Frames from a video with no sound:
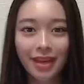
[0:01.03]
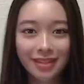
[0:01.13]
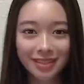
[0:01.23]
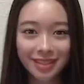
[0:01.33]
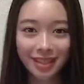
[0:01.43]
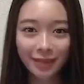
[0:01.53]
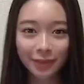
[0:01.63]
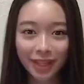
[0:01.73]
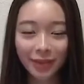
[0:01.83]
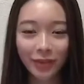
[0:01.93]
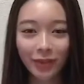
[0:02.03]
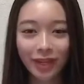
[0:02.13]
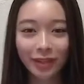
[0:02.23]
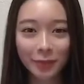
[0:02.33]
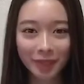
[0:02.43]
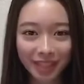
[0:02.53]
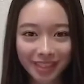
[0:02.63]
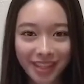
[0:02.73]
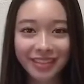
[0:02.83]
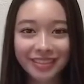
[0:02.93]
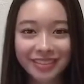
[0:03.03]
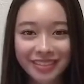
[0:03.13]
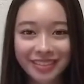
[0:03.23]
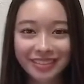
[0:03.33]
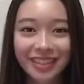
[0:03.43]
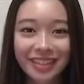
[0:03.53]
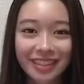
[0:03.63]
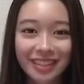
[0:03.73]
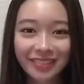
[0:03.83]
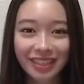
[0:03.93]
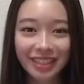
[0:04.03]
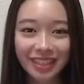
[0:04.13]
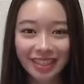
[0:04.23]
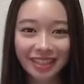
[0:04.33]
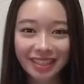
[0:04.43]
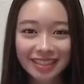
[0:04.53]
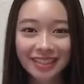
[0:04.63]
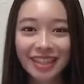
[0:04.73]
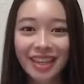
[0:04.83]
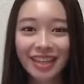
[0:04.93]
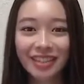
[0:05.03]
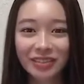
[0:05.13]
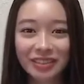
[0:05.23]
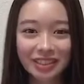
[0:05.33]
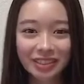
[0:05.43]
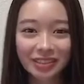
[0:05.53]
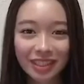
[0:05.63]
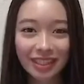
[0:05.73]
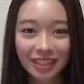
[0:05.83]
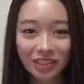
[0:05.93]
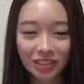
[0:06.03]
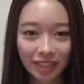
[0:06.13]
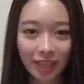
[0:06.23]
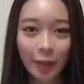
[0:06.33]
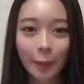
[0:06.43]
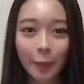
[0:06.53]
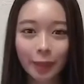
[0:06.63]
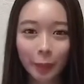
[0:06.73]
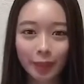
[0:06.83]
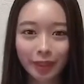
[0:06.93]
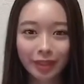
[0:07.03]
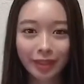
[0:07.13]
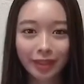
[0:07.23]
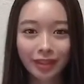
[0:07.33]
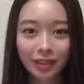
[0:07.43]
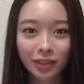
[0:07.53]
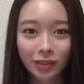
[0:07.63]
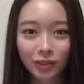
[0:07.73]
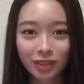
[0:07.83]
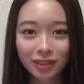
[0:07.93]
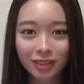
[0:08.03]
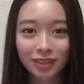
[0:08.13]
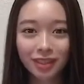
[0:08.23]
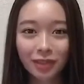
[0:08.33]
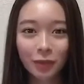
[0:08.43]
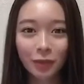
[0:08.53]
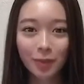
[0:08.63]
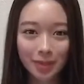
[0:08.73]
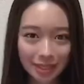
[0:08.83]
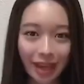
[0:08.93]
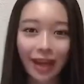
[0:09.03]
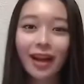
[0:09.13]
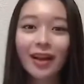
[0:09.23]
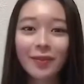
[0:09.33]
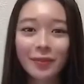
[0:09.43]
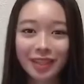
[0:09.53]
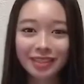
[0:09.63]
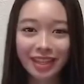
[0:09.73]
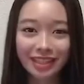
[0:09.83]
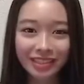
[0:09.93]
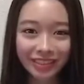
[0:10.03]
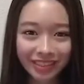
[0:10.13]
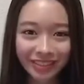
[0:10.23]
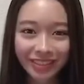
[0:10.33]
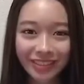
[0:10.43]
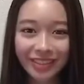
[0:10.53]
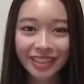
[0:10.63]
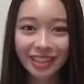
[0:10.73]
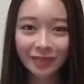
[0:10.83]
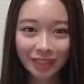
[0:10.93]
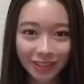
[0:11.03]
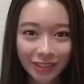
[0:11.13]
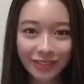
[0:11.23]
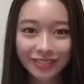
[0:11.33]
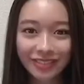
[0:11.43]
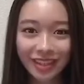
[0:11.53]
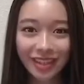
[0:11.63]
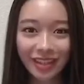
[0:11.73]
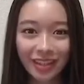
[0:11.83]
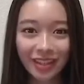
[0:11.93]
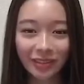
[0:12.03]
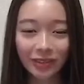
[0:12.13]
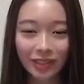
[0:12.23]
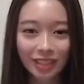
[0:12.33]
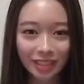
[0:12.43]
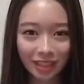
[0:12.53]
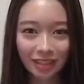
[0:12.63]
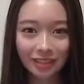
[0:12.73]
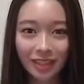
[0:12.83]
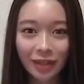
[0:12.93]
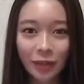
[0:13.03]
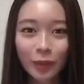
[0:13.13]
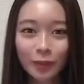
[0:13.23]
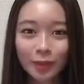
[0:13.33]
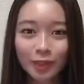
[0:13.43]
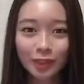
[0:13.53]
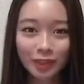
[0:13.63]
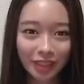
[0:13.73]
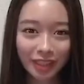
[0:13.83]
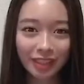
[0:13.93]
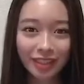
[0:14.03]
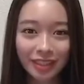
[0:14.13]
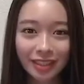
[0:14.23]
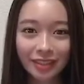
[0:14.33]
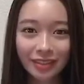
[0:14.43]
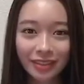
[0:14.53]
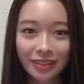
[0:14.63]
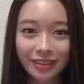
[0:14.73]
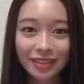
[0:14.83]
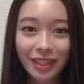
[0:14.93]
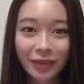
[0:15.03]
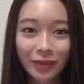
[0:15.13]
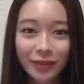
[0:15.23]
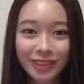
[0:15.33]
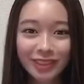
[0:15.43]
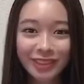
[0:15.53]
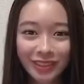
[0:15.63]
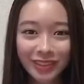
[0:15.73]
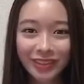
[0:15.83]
CM なおご覧の皆さんこんにちは田辺りりかです自粛期間中でまだまだ大変な状況が続くかと思いますが皆さん一緒に乗り越えていきましょう、えっと、私がステイホーム中にステイホーム中の